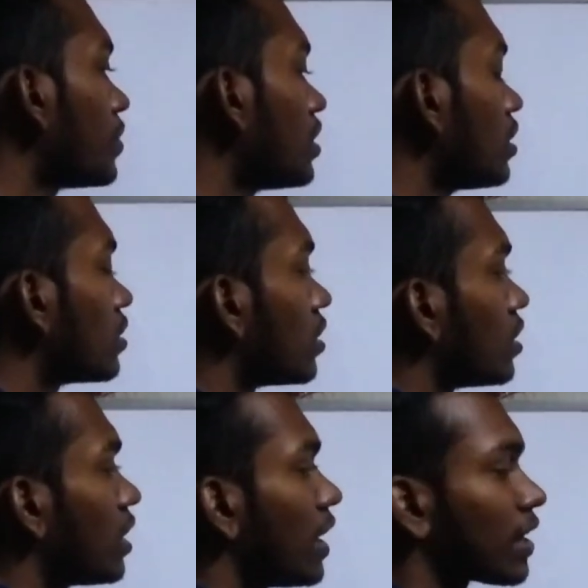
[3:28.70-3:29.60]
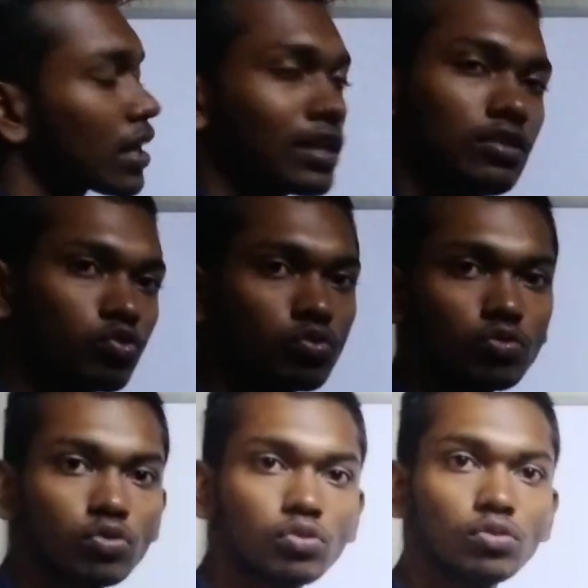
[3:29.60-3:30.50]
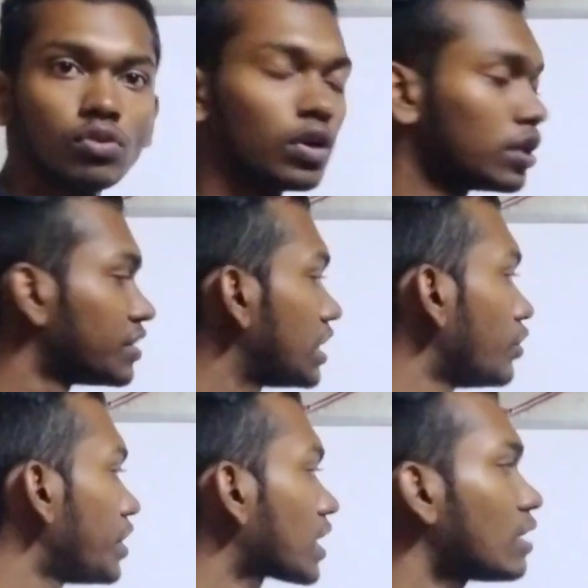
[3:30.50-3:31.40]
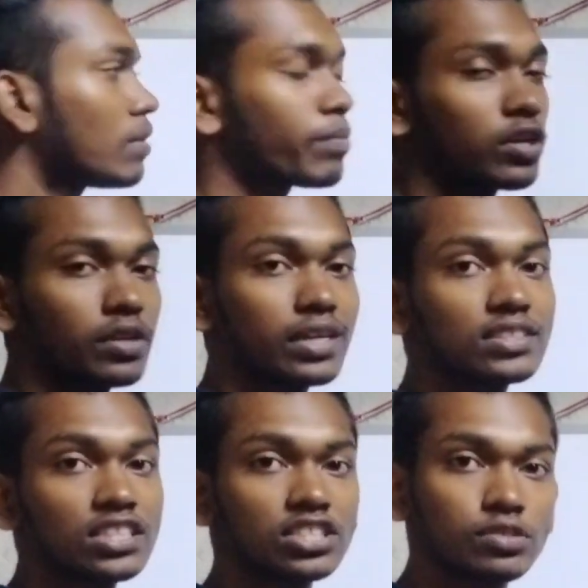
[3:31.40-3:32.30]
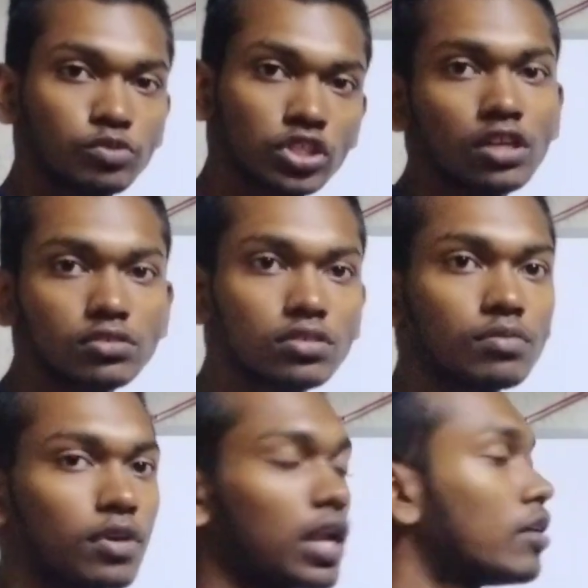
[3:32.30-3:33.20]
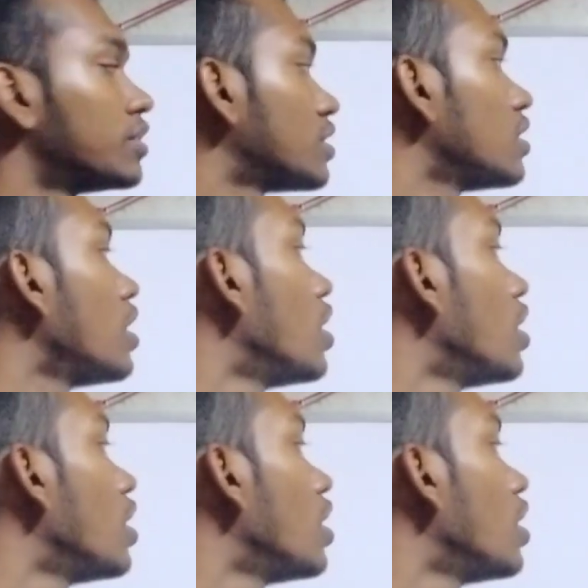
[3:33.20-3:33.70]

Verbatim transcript: আমি এটা কিন্তু কোনো থিওরিটিক্যাল ব্যাপার নয় এটা জাস্ট বোঝানোর জন্য বলা হয়েছে